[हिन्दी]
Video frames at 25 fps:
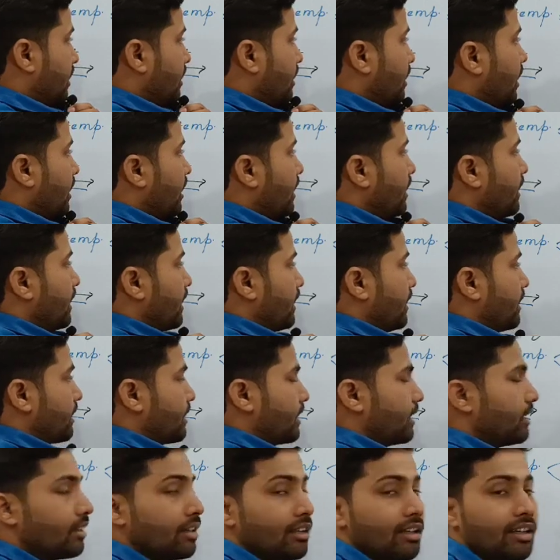करना है यानी
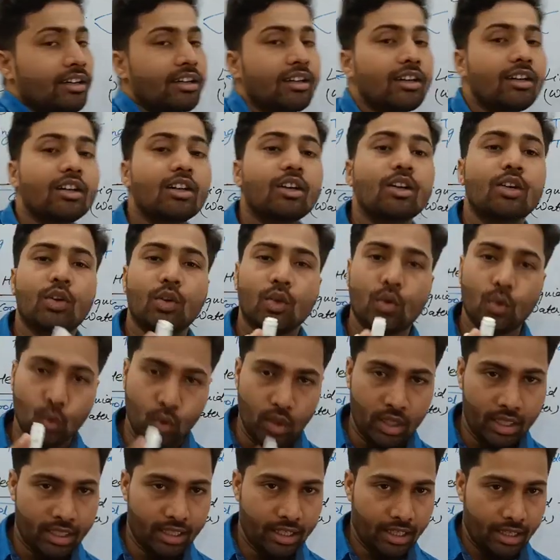कि
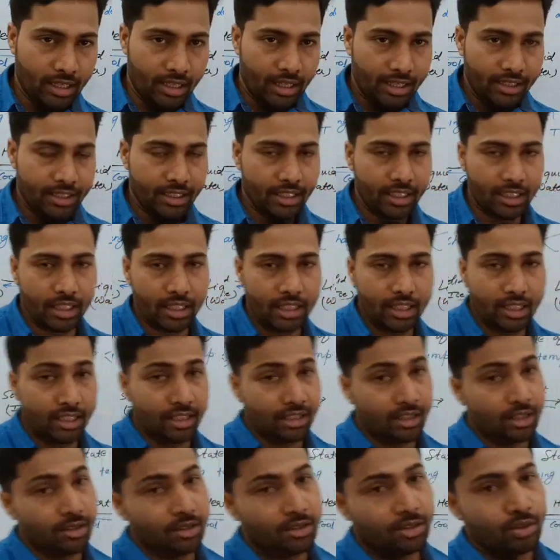कूलिंग करना है ठीक है ना
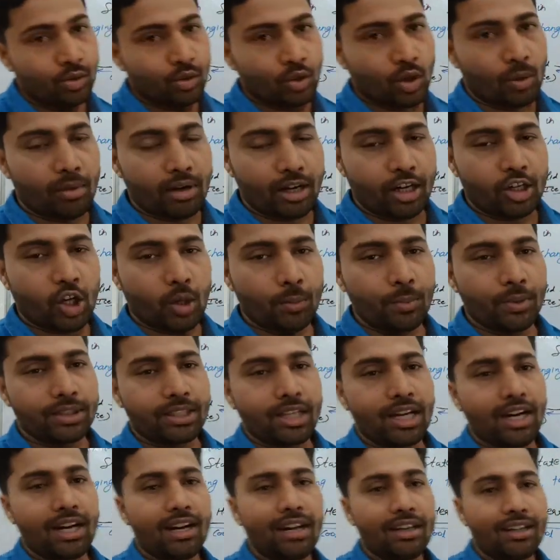तो हमारा टॉपिक
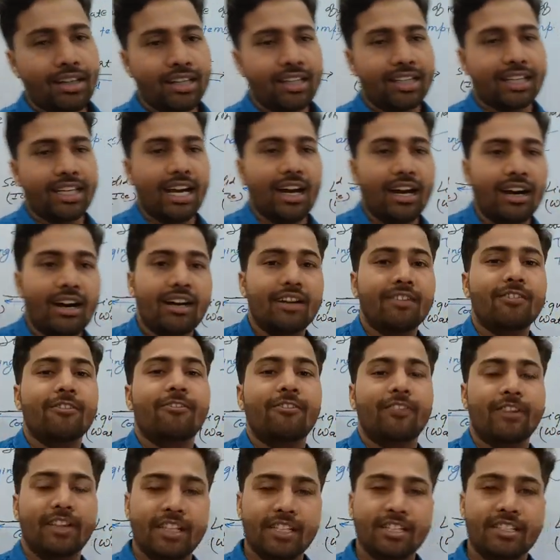था कि क्या
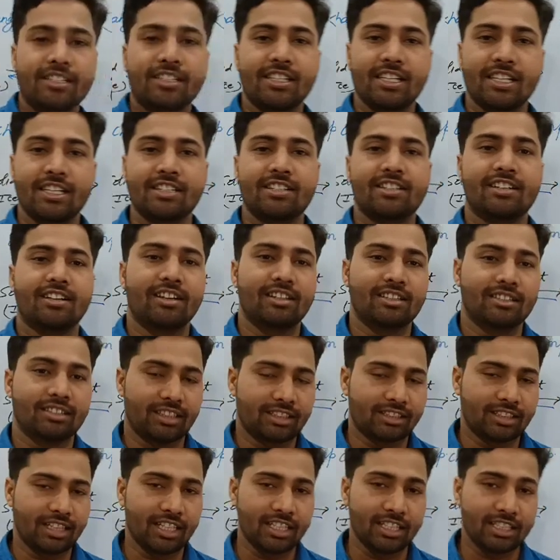फेस चेंज कर
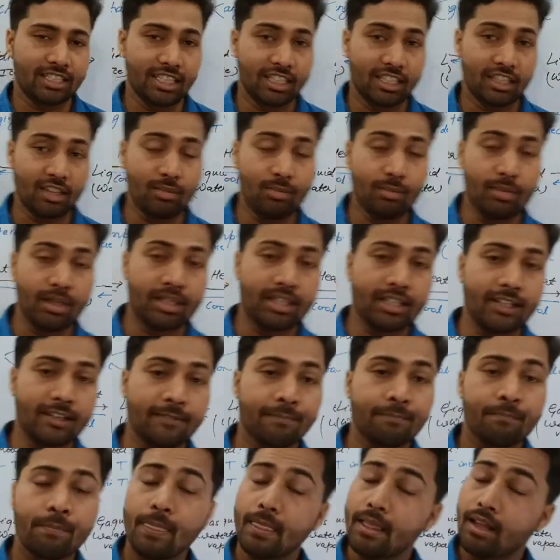सकता है स्टेट ऑफ मैटर
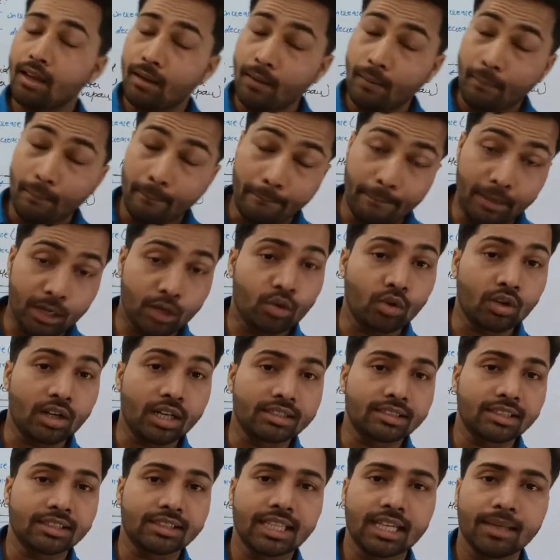बिल्कुल
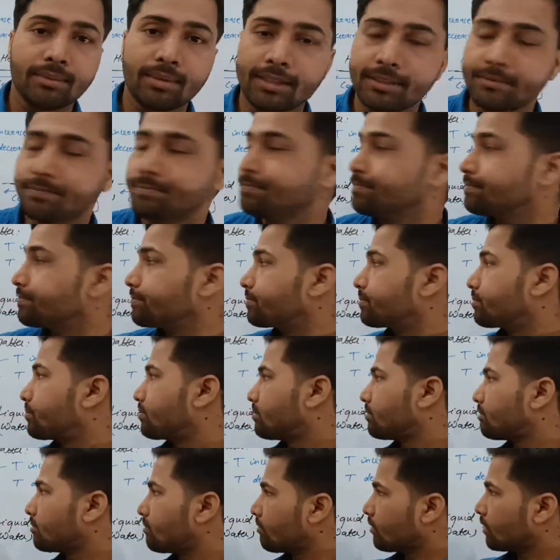कर सकता है भाई
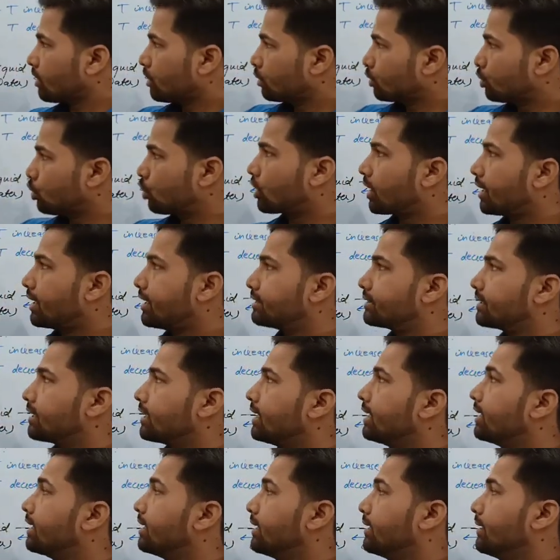दो
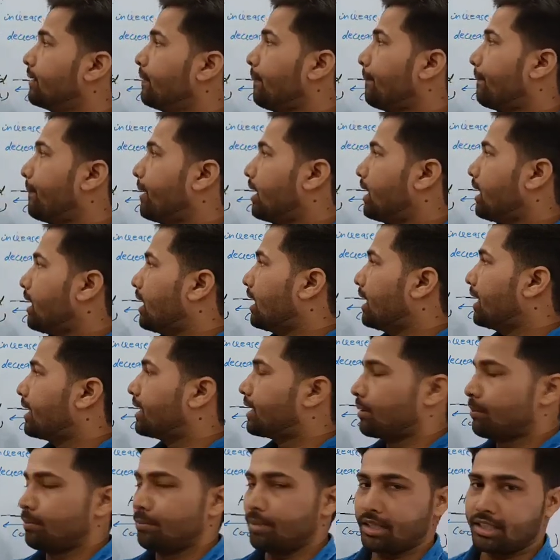कंडीशन है पहला है
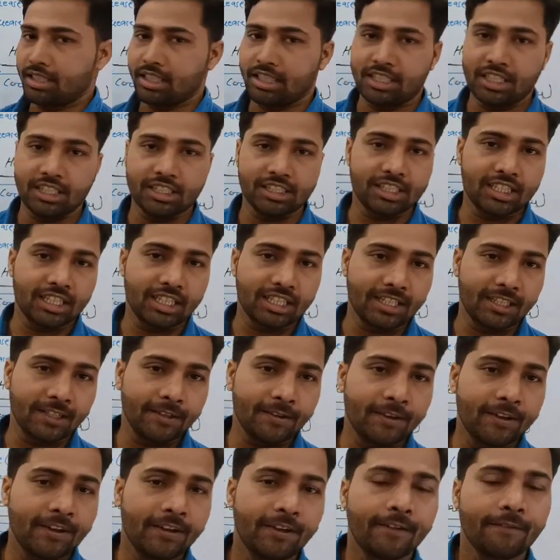टेम्परेचर चेंज
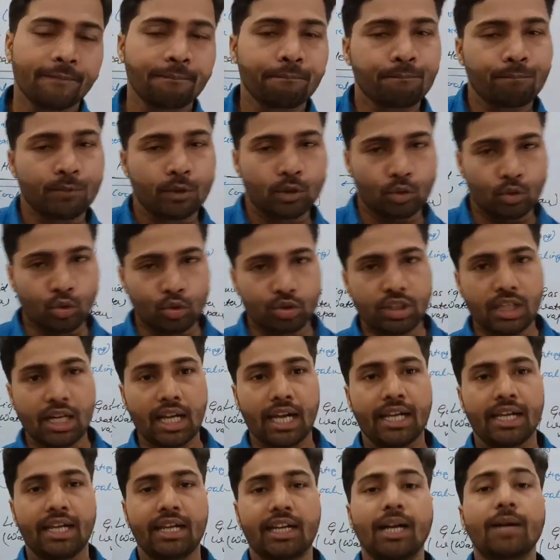करके
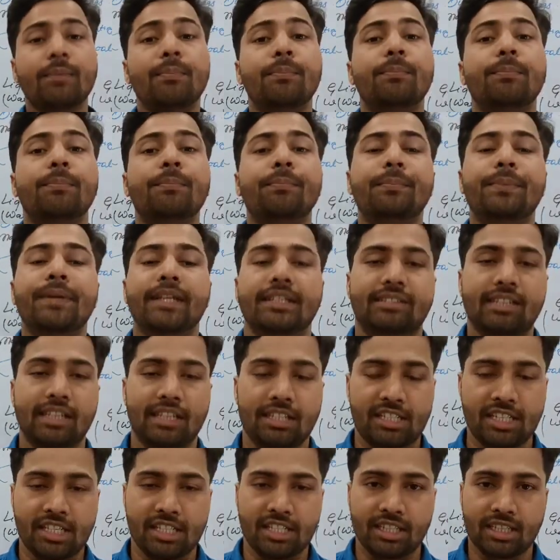दूसरा आएगा
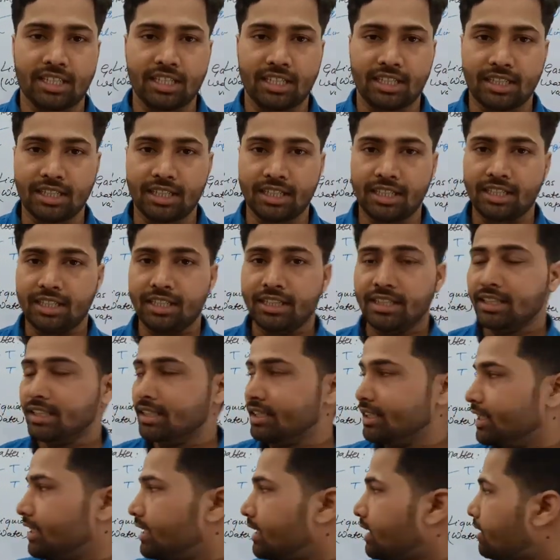प्रेशर चेंज करके
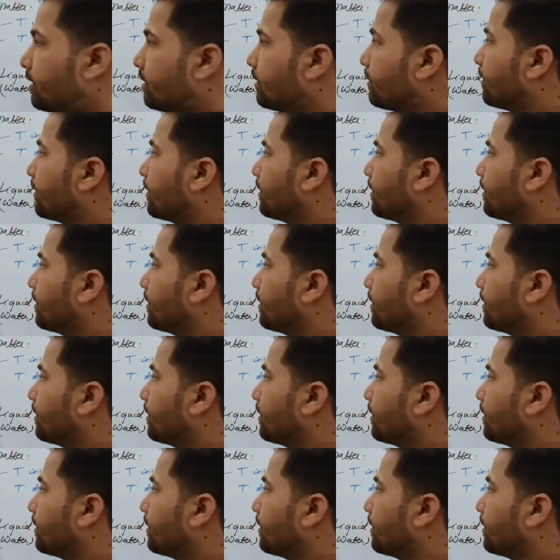ठीक है ना